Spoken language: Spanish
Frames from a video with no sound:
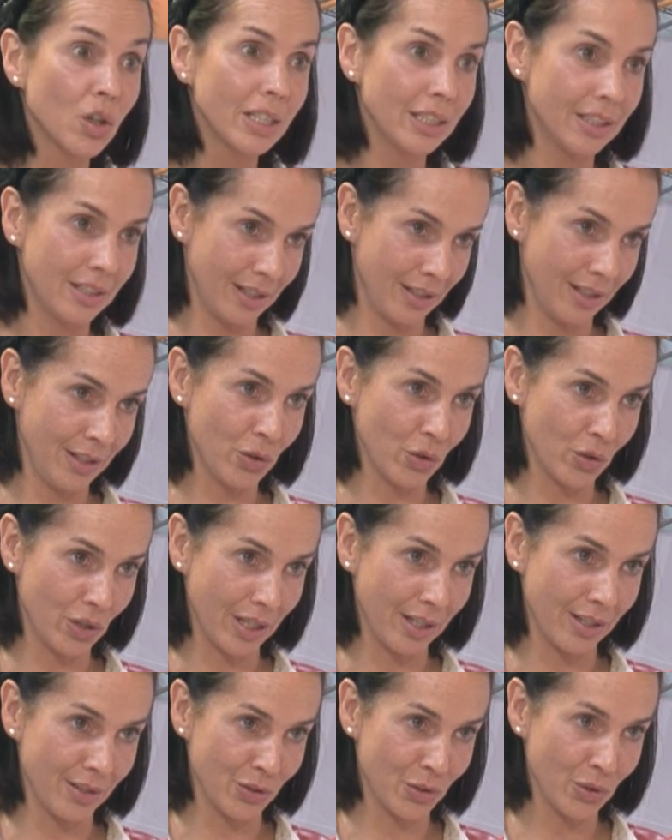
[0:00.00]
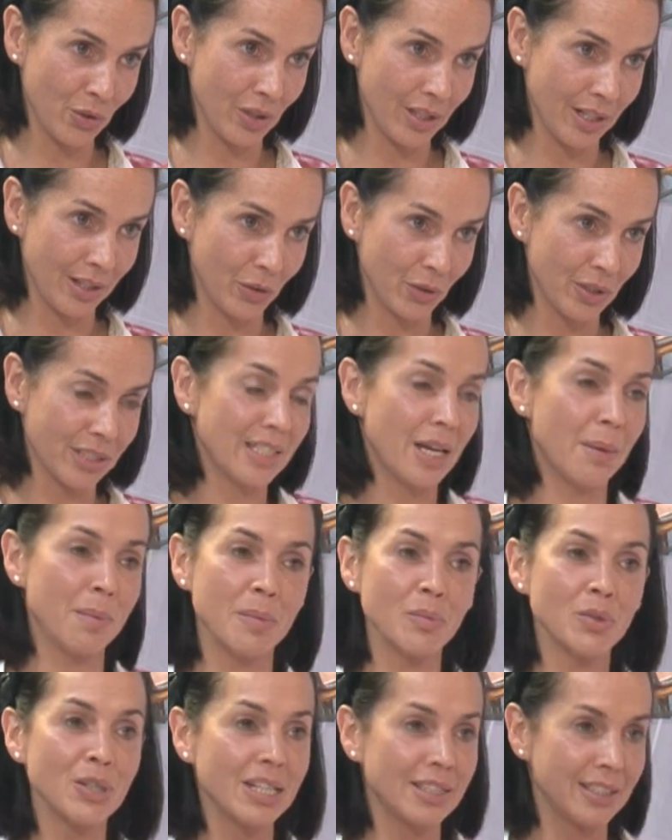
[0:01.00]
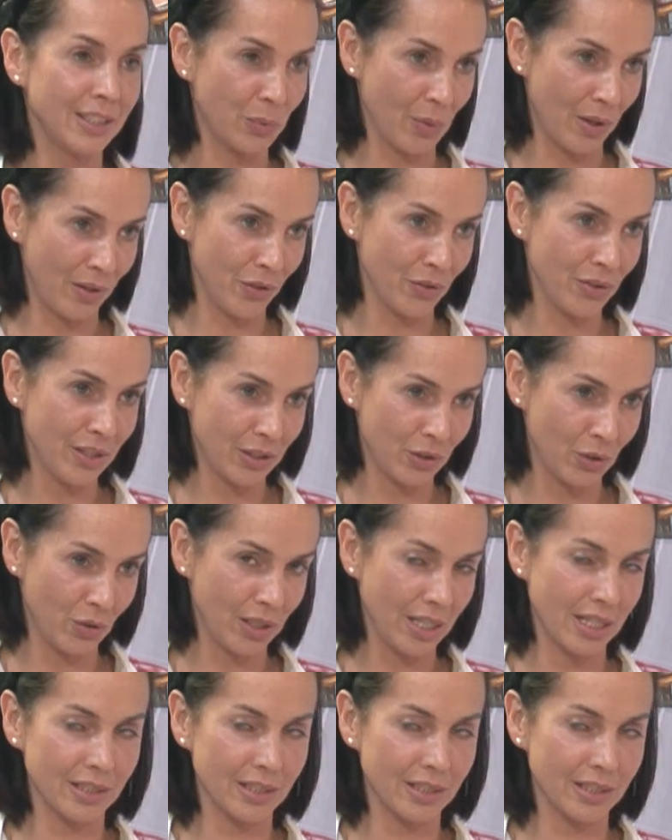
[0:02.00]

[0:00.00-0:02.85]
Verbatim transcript: interinos aquí en Soria. Entonces sabemos la situación de Soria,